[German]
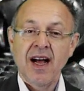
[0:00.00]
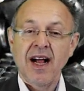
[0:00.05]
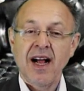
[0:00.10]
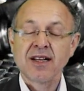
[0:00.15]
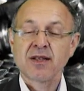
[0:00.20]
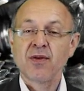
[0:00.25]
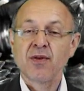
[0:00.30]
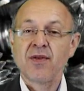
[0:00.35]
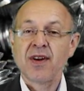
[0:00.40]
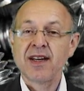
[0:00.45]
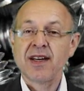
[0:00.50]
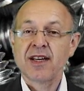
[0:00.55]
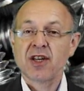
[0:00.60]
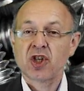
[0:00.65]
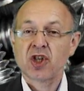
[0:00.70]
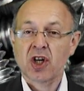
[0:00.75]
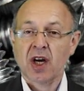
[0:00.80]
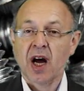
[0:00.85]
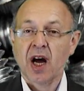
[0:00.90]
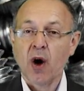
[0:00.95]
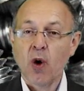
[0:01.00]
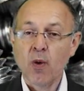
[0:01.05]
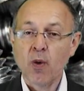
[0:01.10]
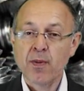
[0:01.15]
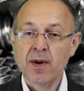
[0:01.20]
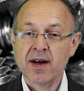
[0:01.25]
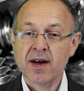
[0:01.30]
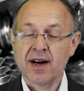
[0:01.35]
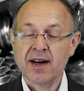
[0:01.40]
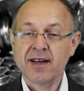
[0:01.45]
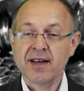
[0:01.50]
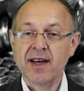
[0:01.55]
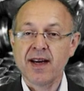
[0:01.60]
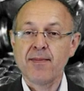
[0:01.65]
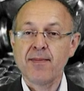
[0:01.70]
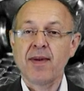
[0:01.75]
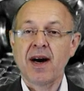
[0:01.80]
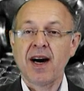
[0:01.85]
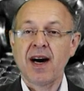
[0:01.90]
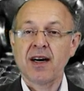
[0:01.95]
Also wenn eine Schraube, eine
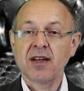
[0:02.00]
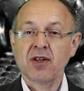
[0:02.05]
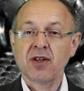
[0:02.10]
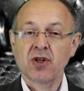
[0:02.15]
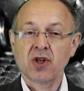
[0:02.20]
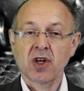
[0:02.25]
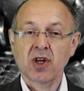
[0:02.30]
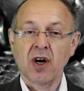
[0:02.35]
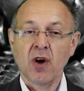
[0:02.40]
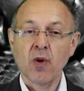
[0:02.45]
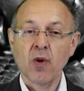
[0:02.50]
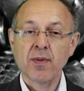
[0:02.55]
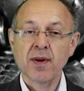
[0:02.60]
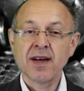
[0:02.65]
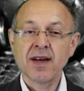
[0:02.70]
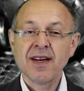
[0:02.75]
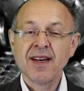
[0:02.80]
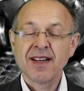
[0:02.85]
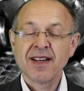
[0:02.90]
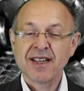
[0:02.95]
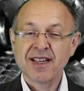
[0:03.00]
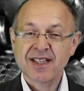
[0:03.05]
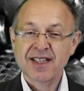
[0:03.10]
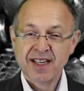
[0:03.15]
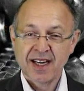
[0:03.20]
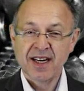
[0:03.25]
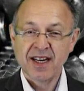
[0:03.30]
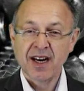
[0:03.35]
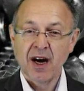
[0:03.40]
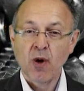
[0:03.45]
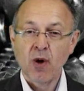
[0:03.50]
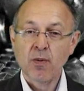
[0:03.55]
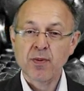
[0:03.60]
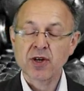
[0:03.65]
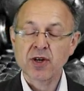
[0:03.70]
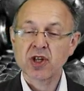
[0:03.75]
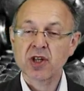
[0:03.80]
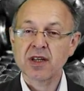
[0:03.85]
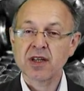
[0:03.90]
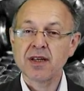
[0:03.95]
M8er Schraube, die ist genau
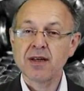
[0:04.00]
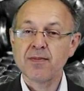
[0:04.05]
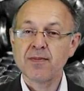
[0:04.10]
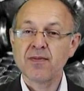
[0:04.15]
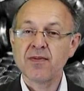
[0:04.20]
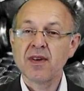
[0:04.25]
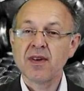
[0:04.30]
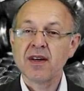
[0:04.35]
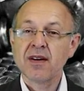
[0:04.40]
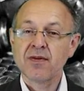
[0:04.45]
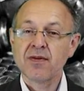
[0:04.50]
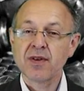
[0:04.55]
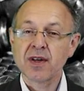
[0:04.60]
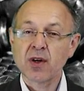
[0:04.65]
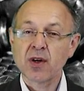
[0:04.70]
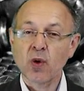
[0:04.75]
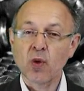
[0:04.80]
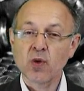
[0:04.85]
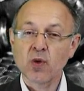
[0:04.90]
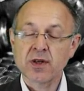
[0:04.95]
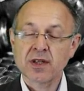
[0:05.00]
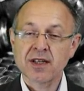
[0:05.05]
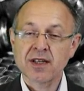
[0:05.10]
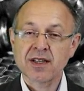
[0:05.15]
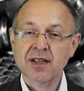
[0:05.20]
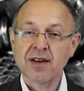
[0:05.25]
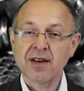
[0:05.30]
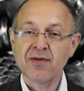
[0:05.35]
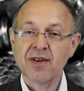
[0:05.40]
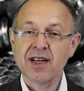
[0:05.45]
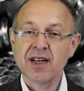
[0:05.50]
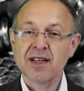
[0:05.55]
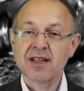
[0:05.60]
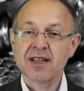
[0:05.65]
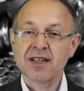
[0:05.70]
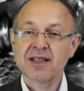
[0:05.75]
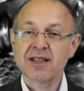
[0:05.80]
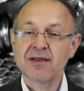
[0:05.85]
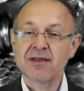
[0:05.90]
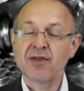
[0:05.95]
beschrieben, wie groß das Gewinde
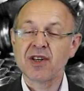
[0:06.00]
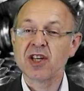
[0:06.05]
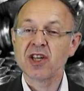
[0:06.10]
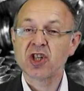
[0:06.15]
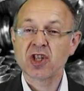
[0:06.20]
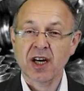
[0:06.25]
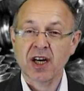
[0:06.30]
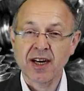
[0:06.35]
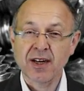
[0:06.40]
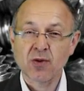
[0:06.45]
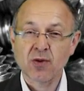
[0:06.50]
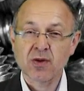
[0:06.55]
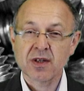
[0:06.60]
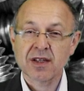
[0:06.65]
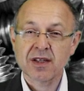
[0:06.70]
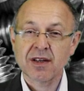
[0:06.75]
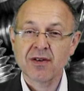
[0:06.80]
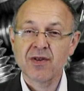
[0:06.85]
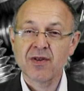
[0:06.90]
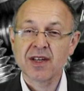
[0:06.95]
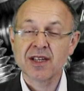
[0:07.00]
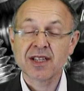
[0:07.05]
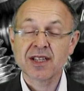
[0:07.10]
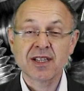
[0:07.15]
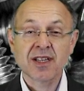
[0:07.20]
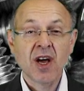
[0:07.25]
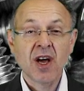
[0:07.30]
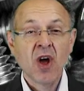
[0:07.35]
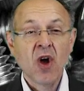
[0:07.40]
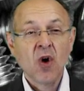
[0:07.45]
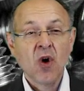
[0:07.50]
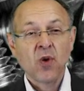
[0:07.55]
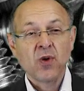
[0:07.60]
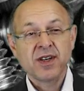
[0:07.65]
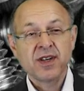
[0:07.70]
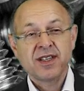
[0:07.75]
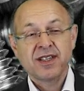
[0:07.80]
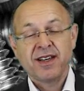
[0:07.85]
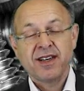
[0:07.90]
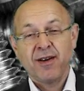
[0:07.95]
ist, wie die Steigung des Gewindes ist.
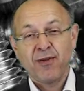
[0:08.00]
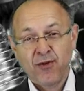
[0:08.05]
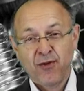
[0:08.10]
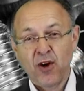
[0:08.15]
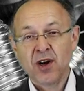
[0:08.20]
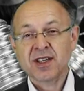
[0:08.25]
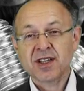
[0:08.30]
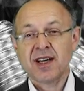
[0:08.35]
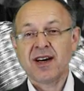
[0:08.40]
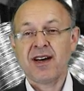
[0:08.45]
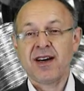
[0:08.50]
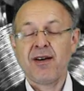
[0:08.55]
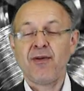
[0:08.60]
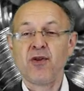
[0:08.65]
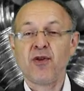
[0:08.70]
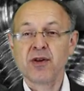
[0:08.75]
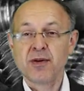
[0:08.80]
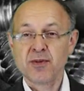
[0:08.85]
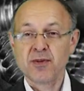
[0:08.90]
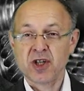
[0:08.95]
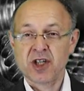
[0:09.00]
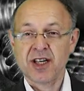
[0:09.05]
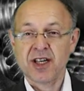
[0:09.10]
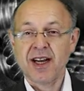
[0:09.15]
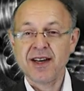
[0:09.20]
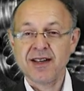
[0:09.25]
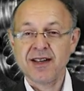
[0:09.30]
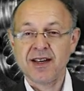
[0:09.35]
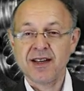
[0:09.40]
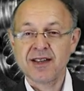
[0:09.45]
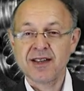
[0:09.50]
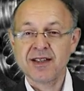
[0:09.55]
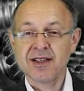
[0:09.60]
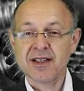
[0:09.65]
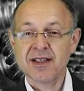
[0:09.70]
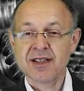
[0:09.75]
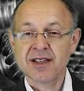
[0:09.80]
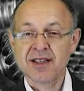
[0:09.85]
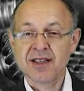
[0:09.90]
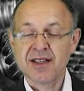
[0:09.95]
Und der Vorteil von einem Standard
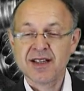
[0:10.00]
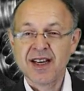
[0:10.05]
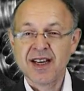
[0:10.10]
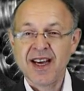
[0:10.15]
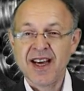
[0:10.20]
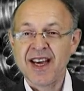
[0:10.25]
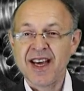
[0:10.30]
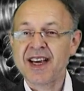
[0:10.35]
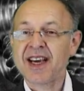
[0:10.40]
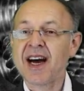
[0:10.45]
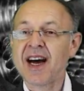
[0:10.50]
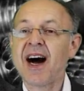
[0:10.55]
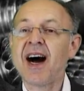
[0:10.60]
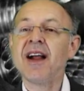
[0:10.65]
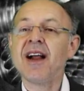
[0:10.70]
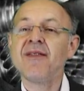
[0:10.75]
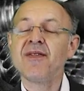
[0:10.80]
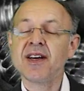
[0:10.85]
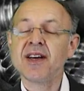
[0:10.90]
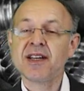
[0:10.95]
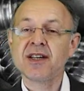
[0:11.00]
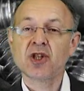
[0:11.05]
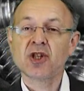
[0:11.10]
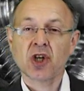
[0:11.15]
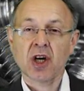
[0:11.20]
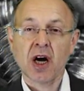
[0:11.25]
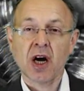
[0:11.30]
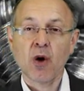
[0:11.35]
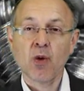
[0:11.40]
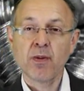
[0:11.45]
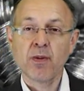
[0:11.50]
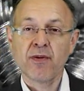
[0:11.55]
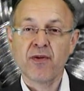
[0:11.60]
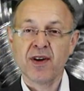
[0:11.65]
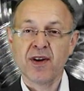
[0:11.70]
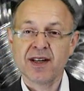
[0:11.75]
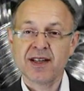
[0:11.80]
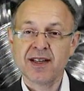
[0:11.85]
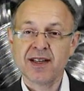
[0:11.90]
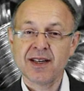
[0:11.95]
ist, egal wer die Schraube
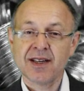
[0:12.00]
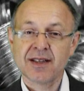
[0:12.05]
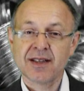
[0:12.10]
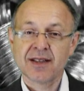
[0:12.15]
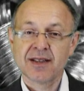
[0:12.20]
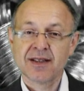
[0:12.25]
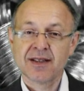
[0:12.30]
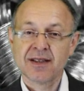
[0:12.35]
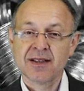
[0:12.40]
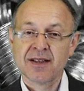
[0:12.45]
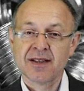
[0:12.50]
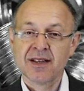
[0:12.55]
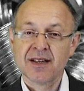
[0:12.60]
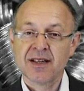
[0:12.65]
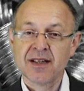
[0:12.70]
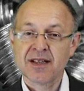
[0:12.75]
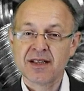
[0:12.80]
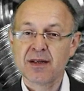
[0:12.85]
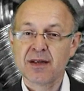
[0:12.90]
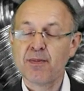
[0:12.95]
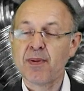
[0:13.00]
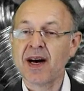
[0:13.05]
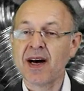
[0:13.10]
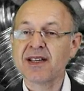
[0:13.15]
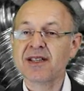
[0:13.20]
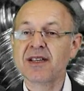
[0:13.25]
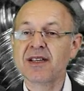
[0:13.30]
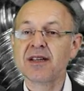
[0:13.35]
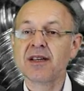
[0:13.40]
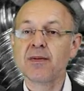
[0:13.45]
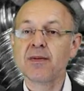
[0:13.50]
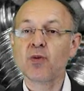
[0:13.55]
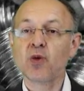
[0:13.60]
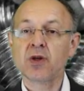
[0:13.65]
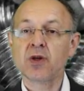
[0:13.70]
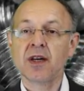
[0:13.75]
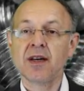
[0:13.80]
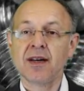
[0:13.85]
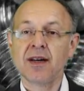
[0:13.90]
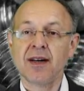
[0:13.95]
fertigt, sie passt in die
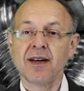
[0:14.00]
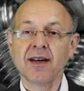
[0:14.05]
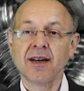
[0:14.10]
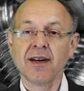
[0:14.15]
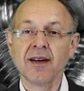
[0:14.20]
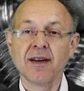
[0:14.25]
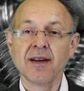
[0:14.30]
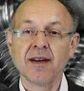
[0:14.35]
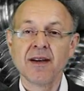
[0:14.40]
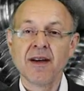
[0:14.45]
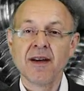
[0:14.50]
Mutter rein.